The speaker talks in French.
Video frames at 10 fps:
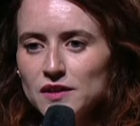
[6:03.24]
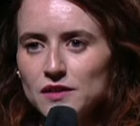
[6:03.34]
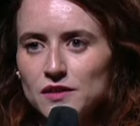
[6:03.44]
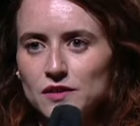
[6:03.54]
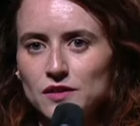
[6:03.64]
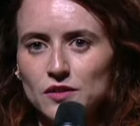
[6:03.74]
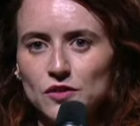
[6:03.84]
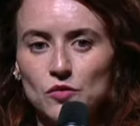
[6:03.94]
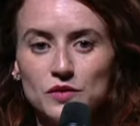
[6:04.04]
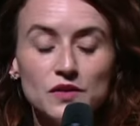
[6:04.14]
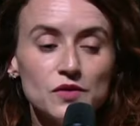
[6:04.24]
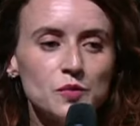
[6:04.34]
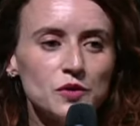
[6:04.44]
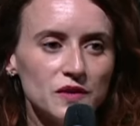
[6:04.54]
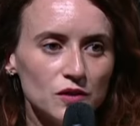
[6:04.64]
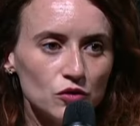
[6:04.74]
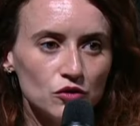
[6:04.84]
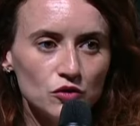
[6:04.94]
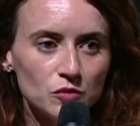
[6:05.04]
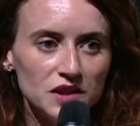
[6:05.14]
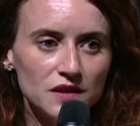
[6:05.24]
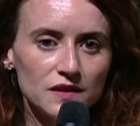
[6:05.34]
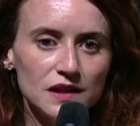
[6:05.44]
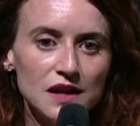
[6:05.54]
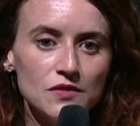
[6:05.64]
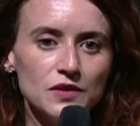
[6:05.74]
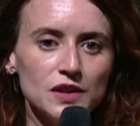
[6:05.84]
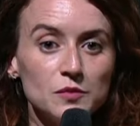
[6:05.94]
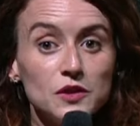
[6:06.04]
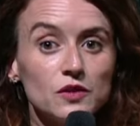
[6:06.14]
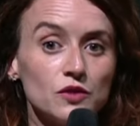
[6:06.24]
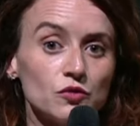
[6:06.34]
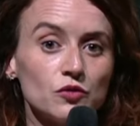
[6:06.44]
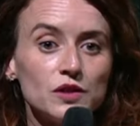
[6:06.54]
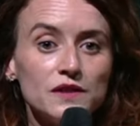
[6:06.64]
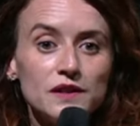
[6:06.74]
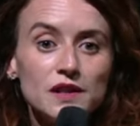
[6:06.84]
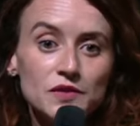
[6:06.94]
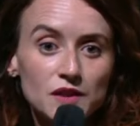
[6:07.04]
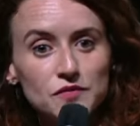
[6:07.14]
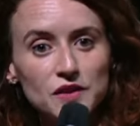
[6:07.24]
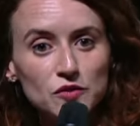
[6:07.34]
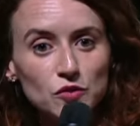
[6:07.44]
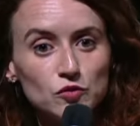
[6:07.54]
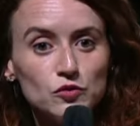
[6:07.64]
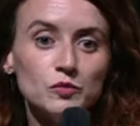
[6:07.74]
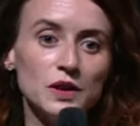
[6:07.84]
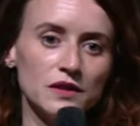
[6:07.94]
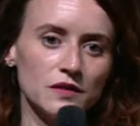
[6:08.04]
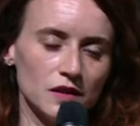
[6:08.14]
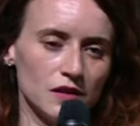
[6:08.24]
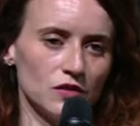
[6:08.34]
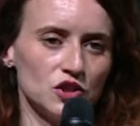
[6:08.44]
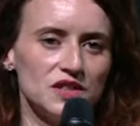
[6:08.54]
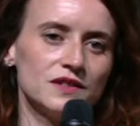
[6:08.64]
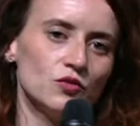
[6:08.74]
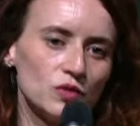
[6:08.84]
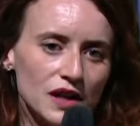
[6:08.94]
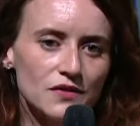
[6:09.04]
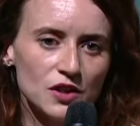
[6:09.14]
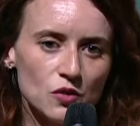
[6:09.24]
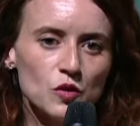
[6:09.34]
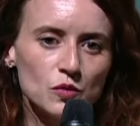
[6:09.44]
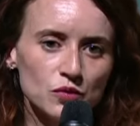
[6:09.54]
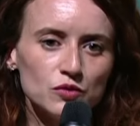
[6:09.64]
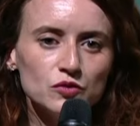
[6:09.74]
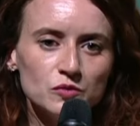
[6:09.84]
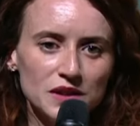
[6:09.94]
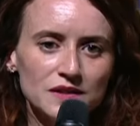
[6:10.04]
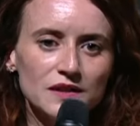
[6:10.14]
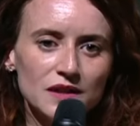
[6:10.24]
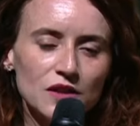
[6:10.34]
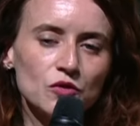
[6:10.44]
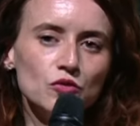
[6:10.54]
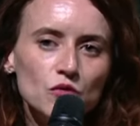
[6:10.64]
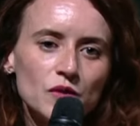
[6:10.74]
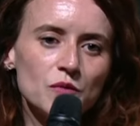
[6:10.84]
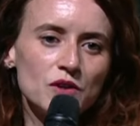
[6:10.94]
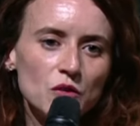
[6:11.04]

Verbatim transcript: Euh, on développe aussi l'autonomie des élèves et mine de rien, tout ce que les élèves savent faire sans nous, ben, je dis c'est du travail en moins pour nous, mais c'est-à-dire que nous, on va pouvoir